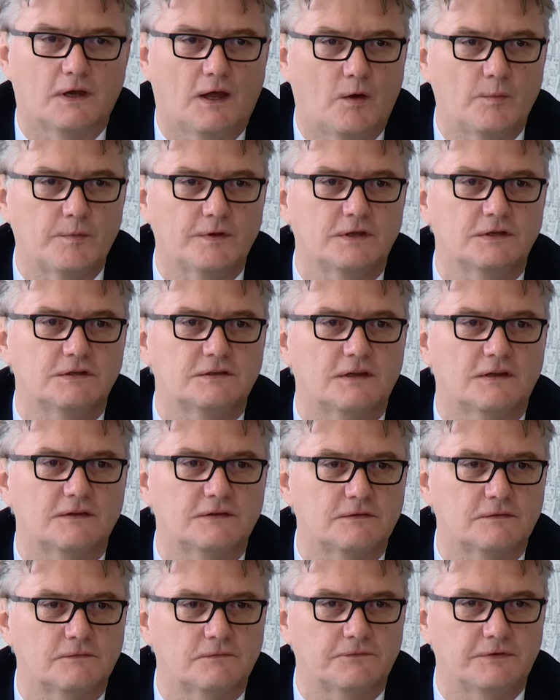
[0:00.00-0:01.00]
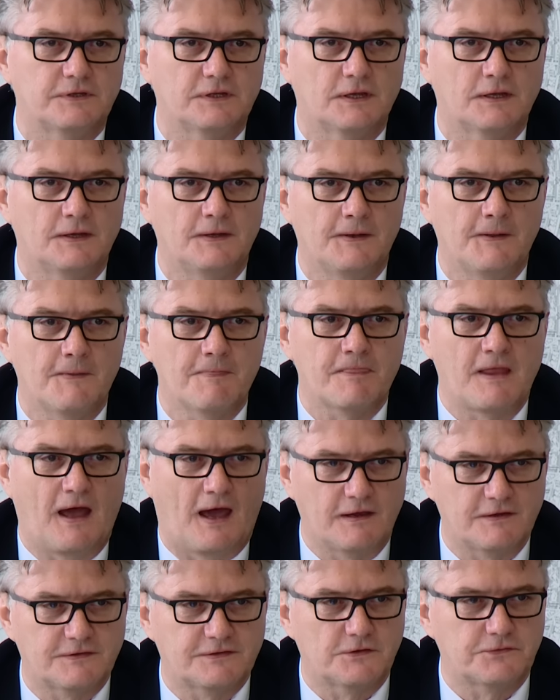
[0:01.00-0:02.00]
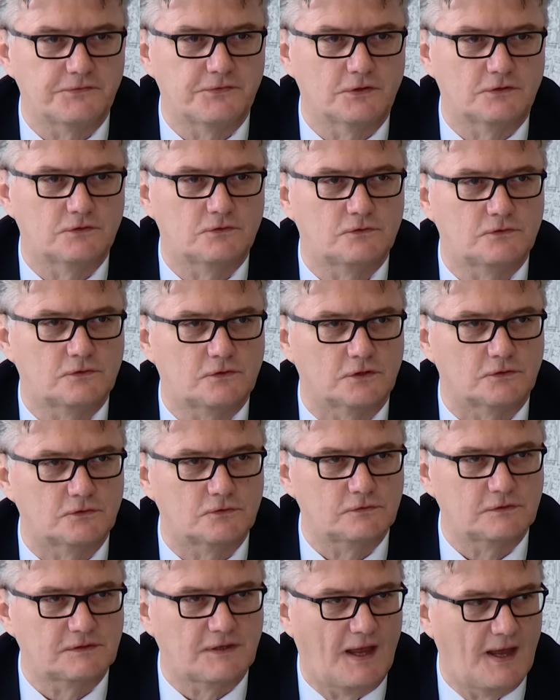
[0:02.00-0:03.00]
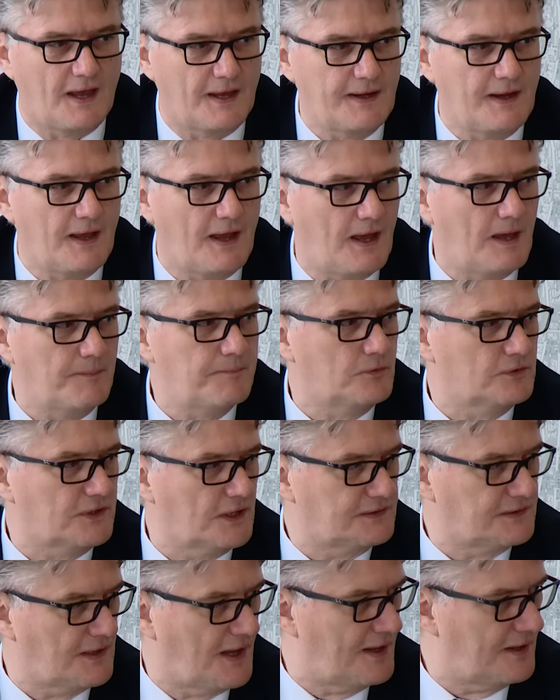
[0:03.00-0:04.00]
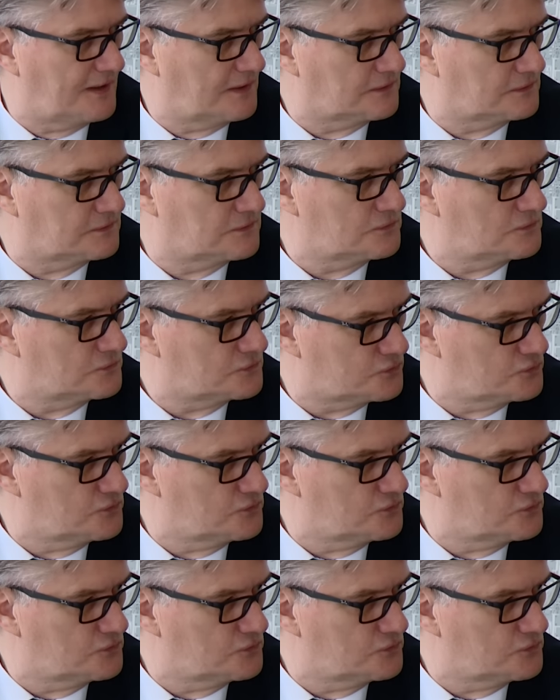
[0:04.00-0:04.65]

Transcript: Fans von Eintracht Frankfurt wird geraten, gar nicht erst nach Darmstadt anzureisen